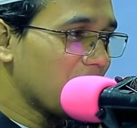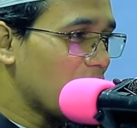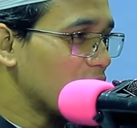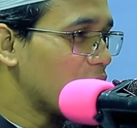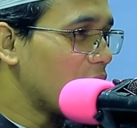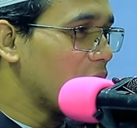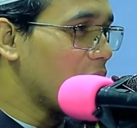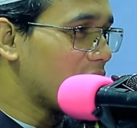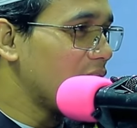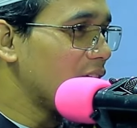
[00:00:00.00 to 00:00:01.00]
কন্ত
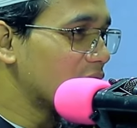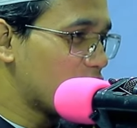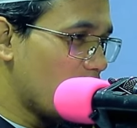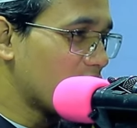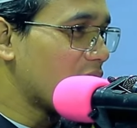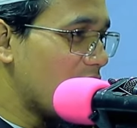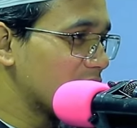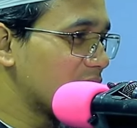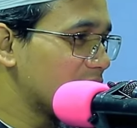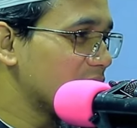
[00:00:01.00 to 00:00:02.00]
এগুলো কি সৎ কাজ
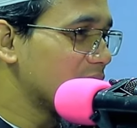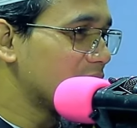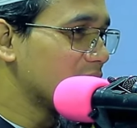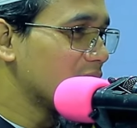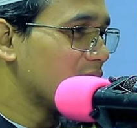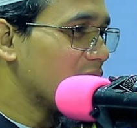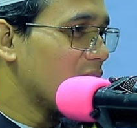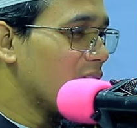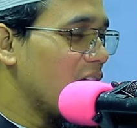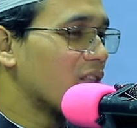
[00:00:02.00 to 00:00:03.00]

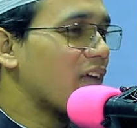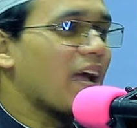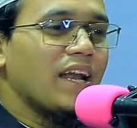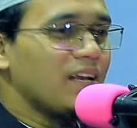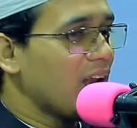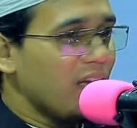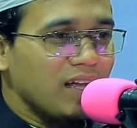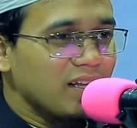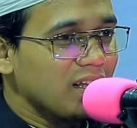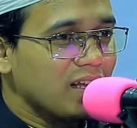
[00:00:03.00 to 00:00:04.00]
এটা দেখেন না না
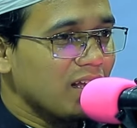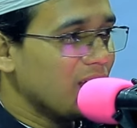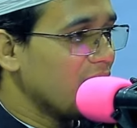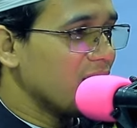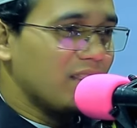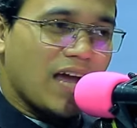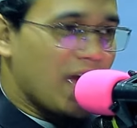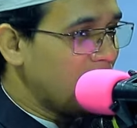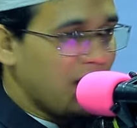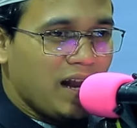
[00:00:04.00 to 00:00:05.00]

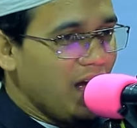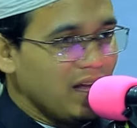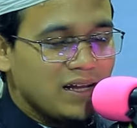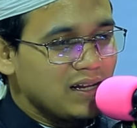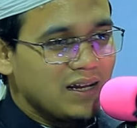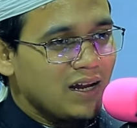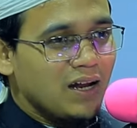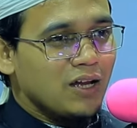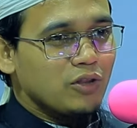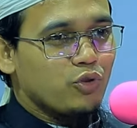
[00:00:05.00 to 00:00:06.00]
দেখাই না না
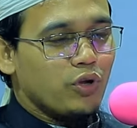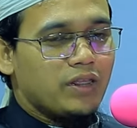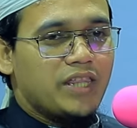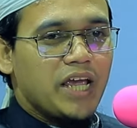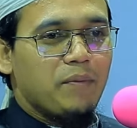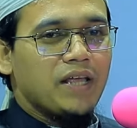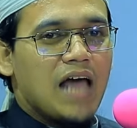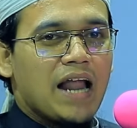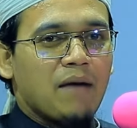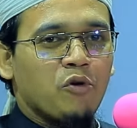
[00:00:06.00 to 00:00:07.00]
তুই দিবি
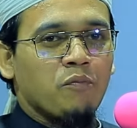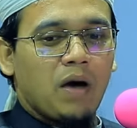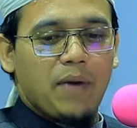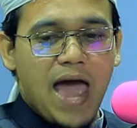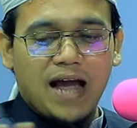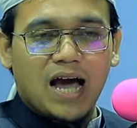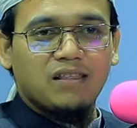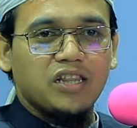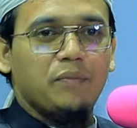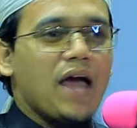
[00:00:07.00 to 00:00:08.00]
তার এমন ভাবে এক
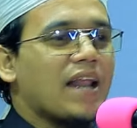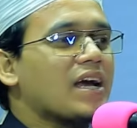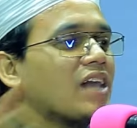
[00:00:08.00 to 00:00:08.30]
হাতে দিবি আর এক